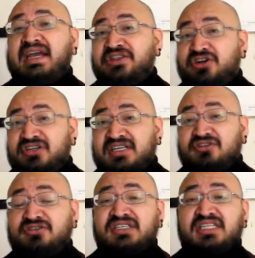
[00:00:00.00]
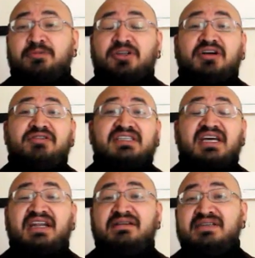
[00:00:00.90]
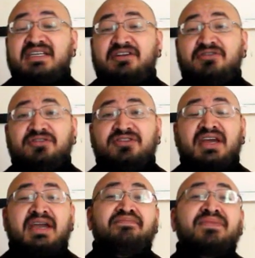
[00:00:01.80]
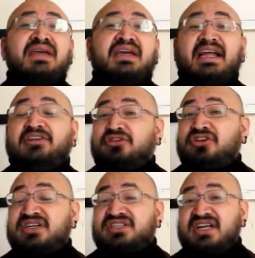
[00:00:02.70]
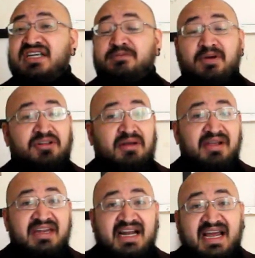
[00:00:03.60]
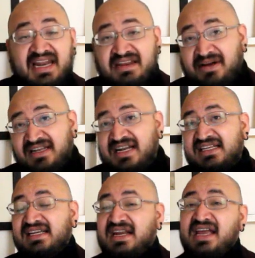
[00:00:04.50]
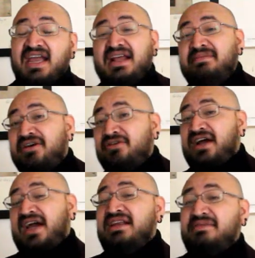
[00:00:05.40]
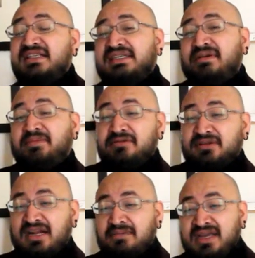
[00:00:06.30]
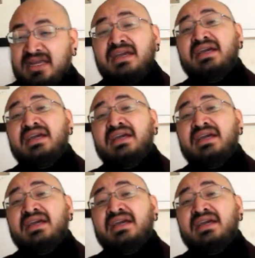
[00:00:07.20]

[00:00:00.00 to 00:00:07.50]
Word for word: entre otras cosas, protagonizar el villano de El Doctor Strange, pero también el Hannibal de la serie, el mejor Hannibal, si me preguntan a mí.